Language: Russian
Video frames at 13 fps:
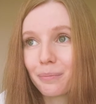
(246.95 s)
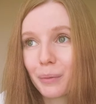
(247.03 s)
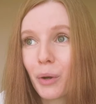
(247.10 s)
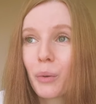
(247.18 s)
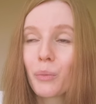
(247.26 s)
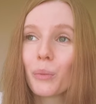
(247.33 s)

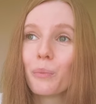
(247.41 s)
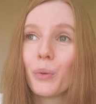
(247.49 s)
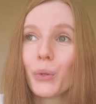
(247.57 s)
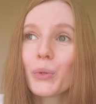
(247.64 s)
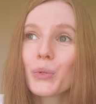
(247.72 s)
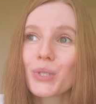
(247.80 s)
по-моему,
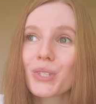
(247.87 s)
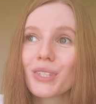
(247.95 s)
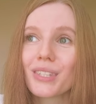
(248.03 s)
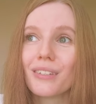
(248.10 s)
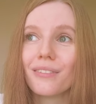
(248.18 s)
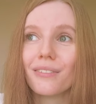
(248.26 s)
плюс
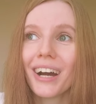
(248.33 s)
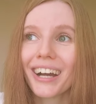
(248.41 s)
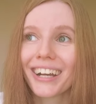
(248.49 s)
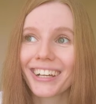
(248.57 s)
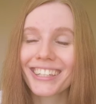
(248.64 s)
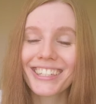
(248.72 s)

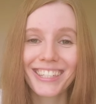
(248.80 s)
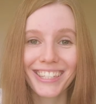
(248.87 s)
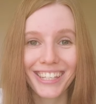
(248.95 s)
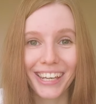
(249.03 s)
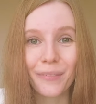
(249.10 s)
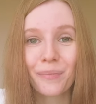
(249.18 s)
2
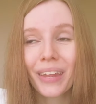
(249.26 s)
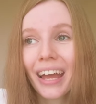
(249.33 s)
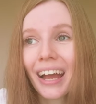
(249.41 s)
консте.